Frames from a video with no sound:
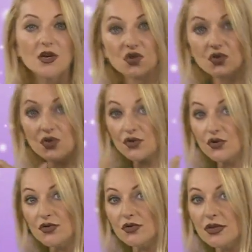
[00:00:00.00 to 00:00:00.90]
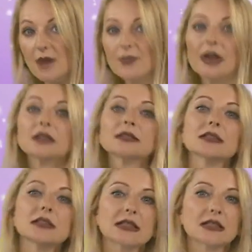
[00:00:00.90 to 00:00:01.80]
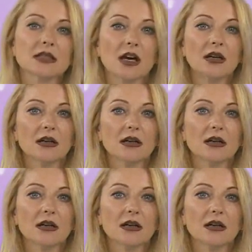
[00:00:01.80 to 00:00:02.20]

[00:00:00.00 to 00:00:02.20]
Çocuk gözünden baktığınızda